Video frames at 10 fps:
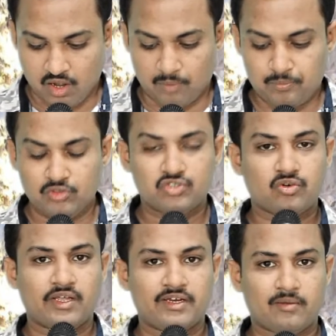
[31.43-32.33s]

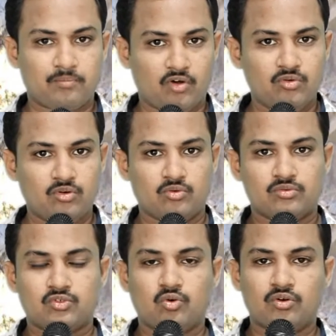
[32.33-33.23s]
అపోస్తులైన పౌలు
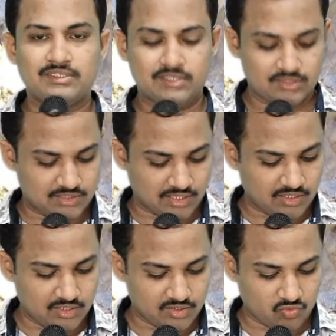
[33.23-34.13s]
కొరింతి
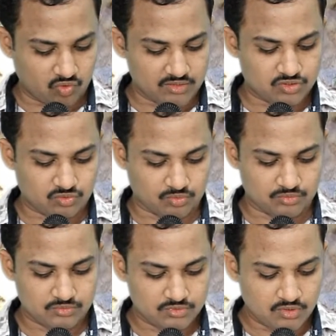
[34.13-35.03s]
సంఘానికి వ్రాస్తూ
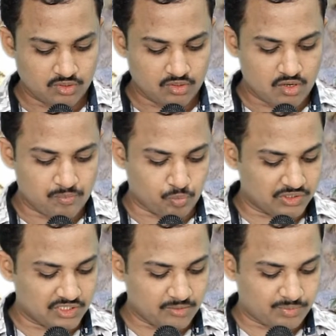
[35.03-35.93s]

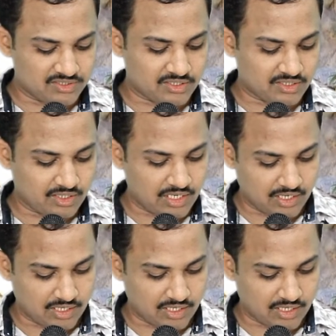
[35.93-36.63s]
మొదటి పత్రికగా